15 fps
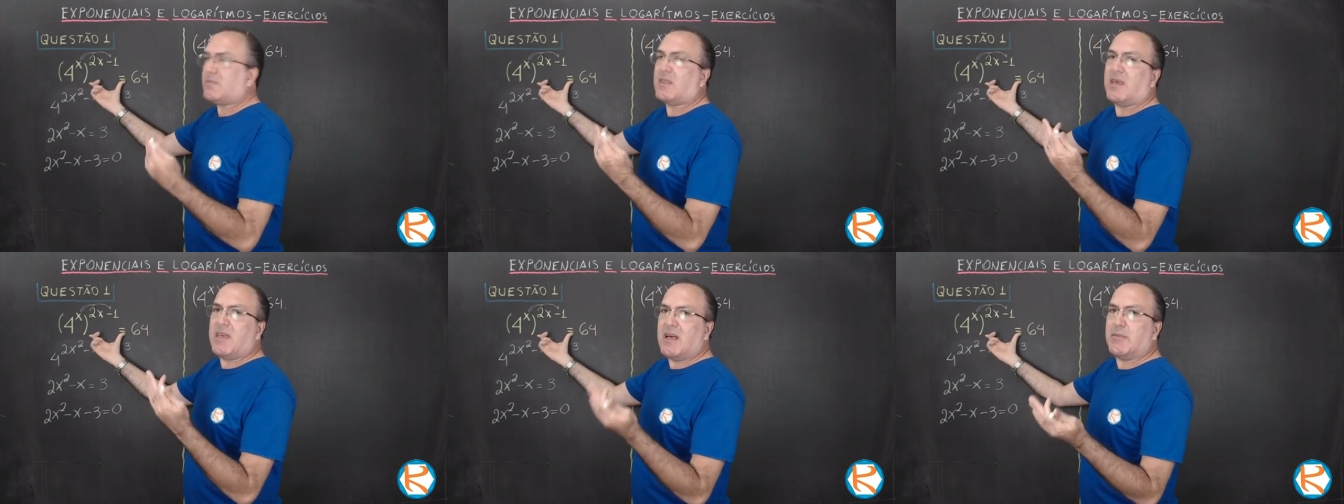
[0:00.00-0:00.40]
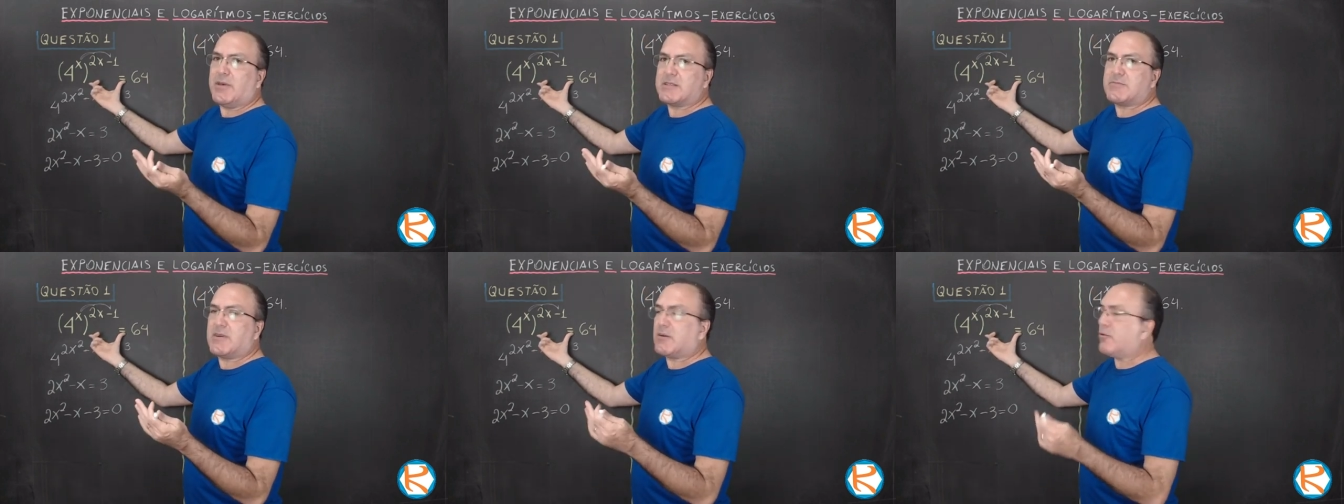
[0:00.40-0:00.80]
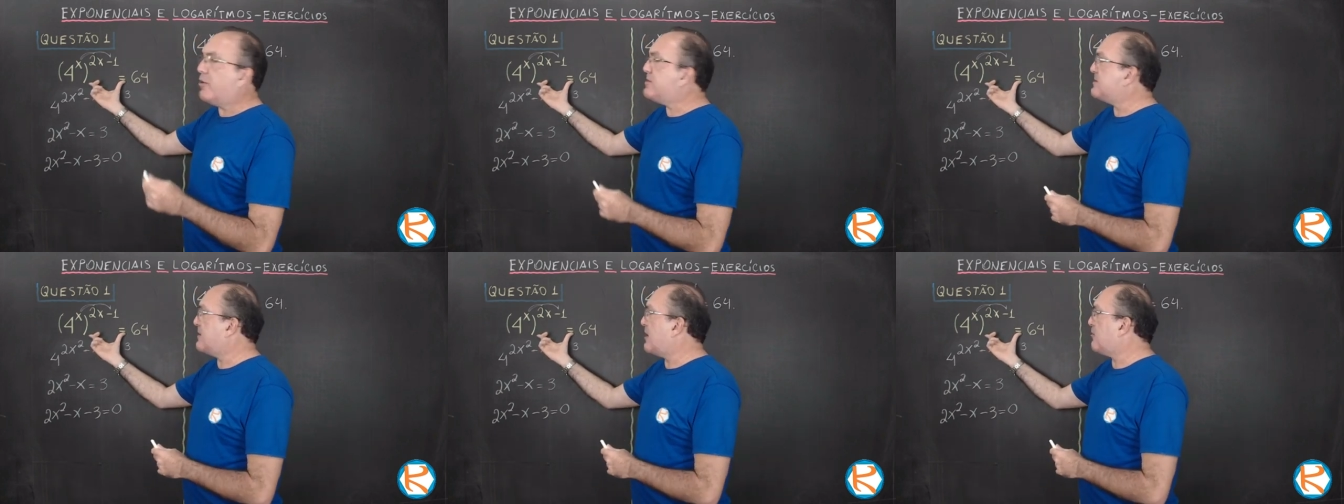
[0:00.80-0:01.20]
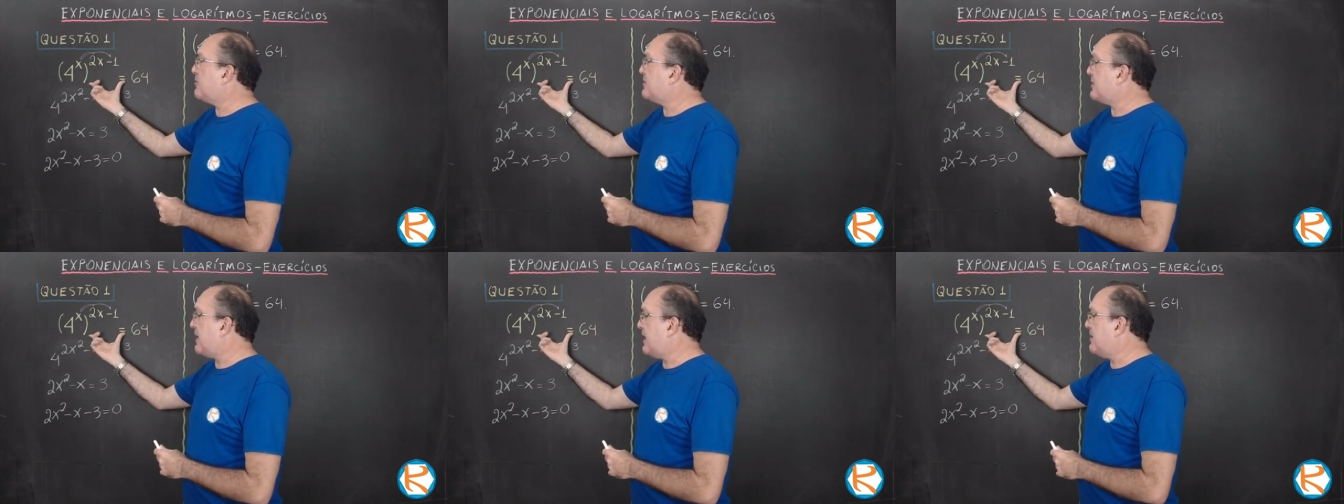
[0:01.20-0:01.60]
é a mesma coisa que
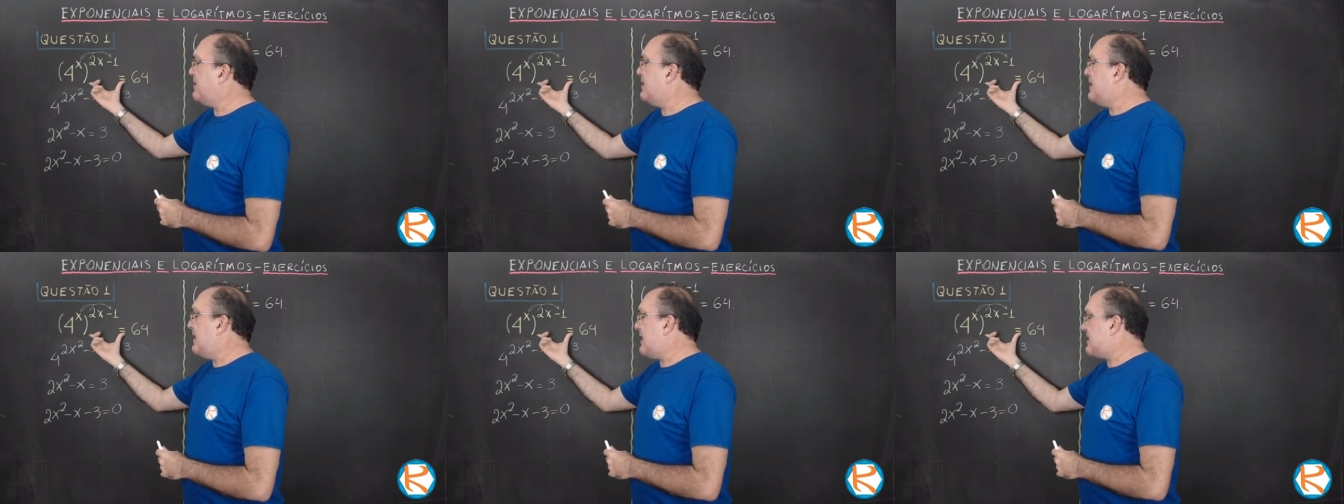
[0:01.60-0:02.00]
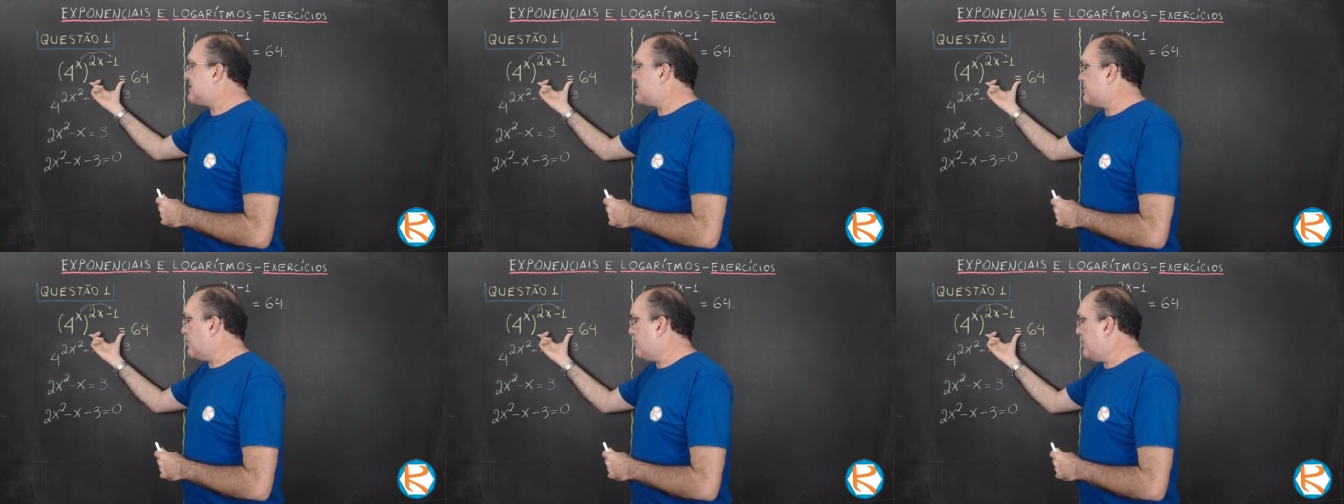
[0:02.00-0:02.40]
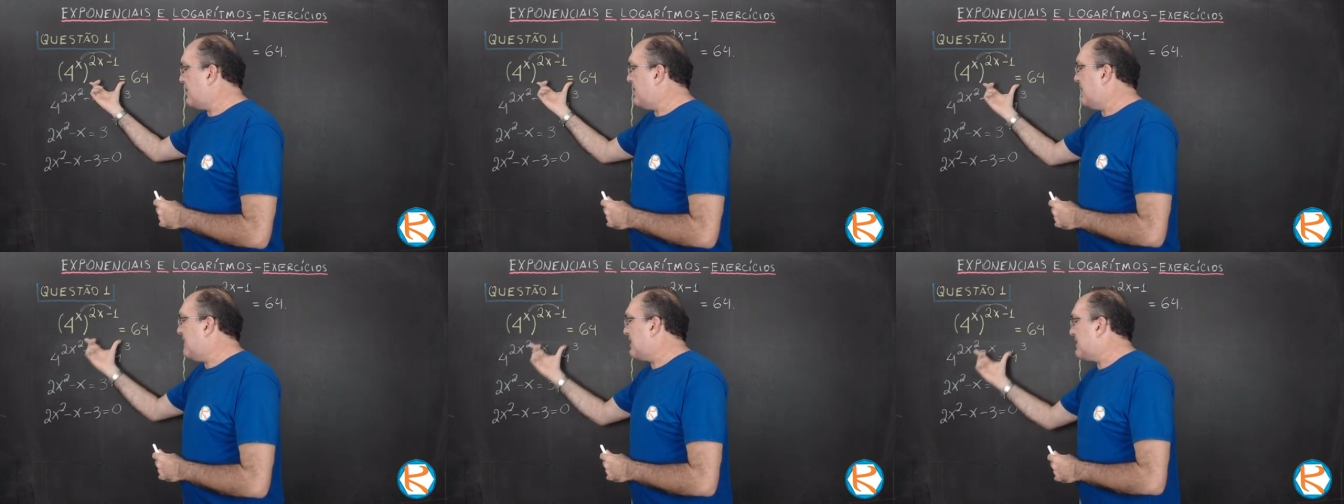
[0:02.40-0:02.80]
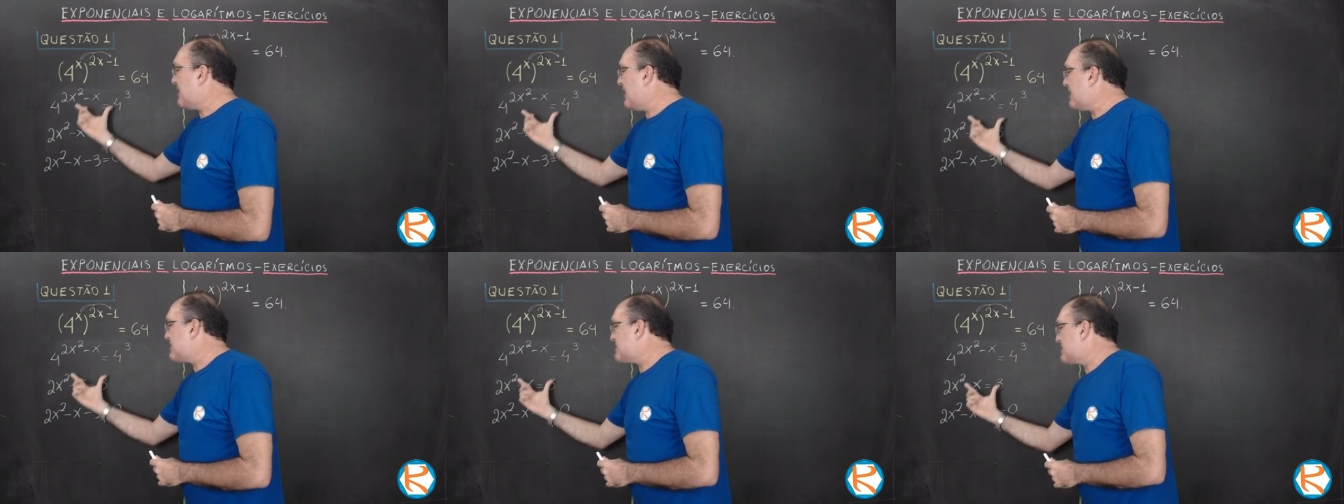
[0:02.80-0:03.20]
encontrar a soma
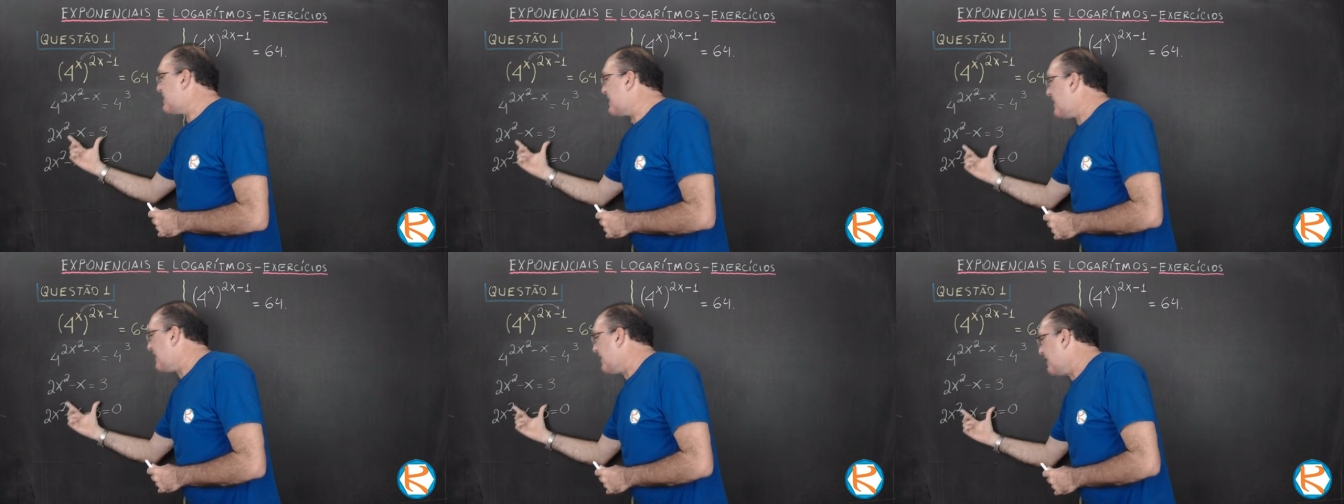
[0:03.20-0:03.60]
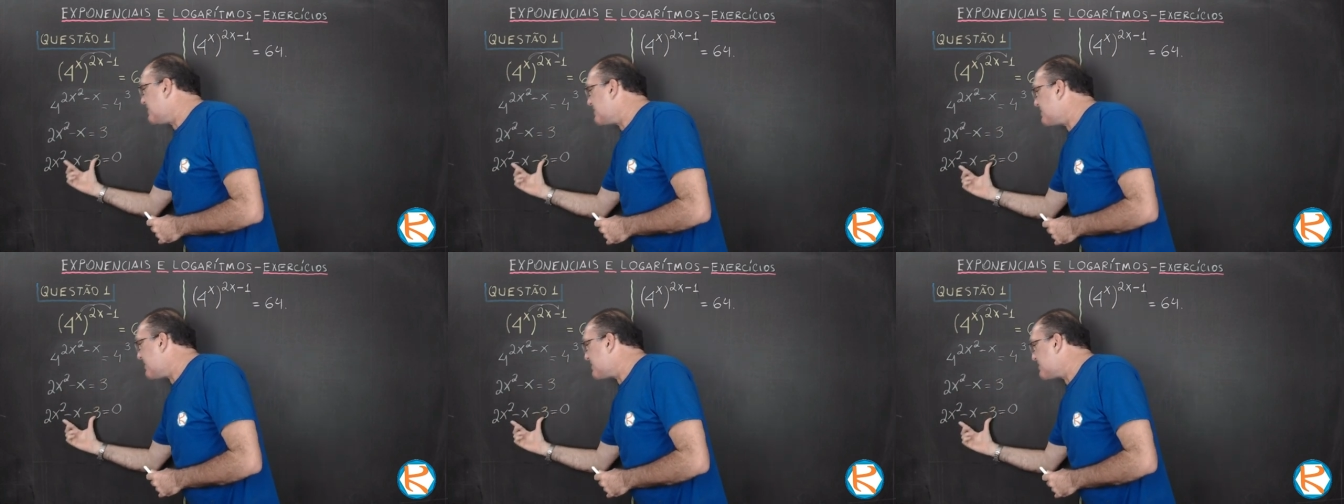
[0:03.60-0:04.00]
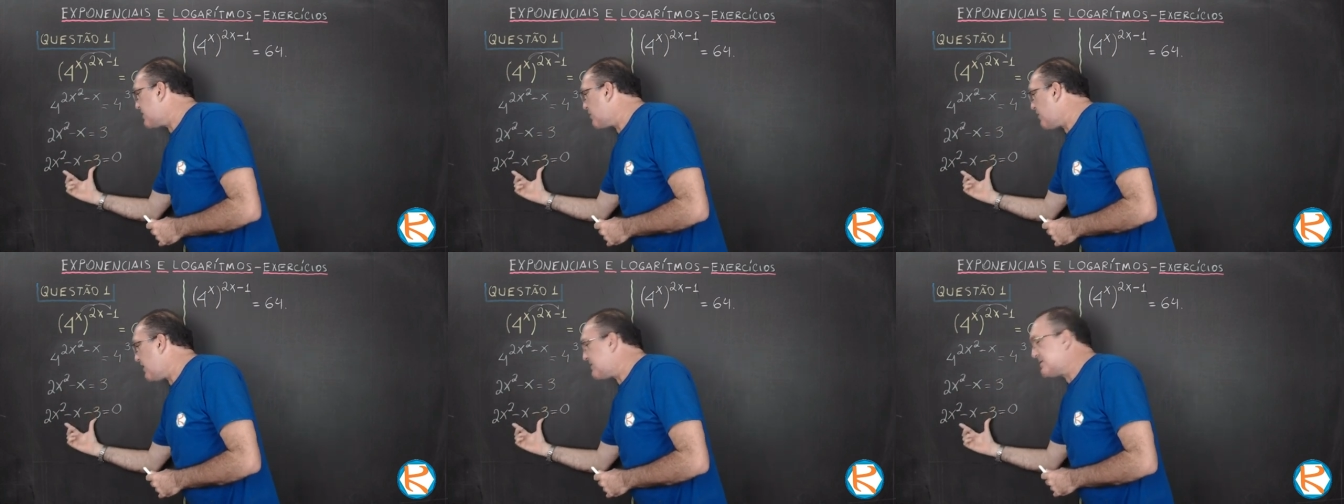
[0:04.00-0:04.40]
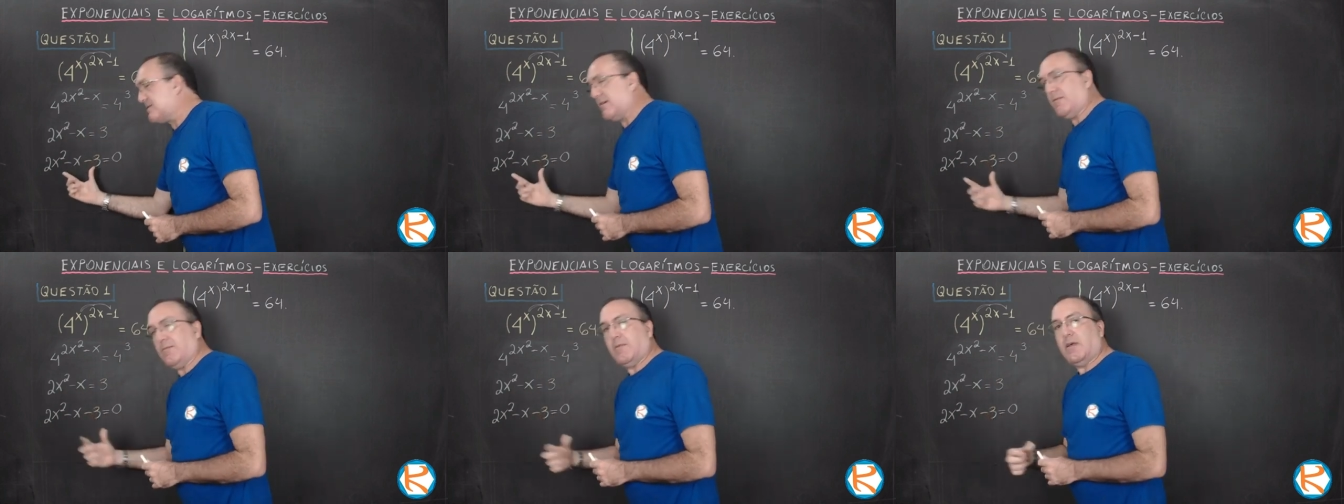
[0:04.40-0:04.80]
das raízes dessa
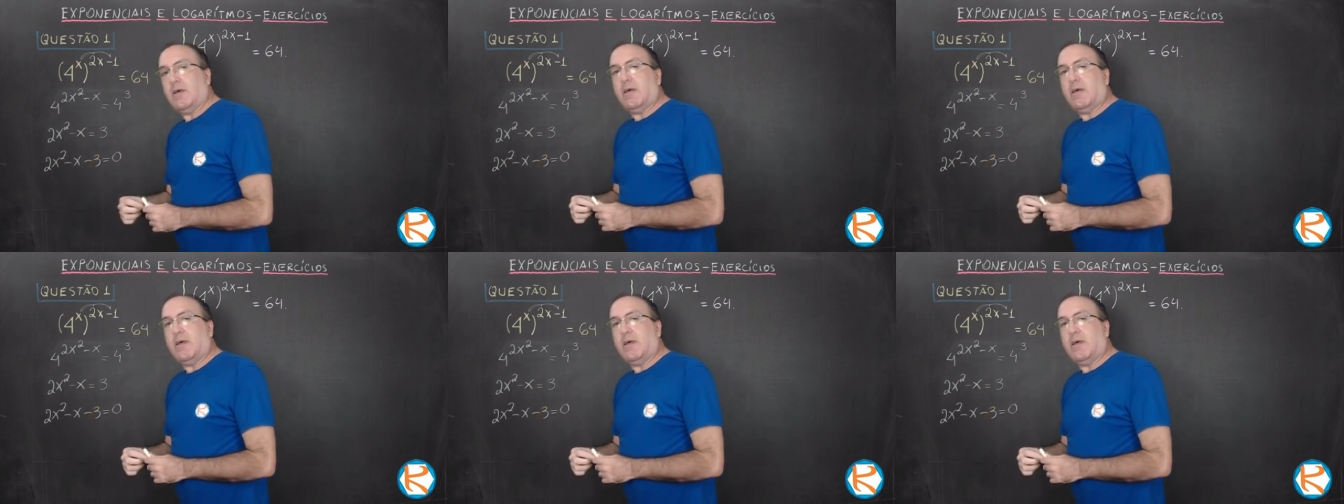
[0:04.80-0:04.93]
equação.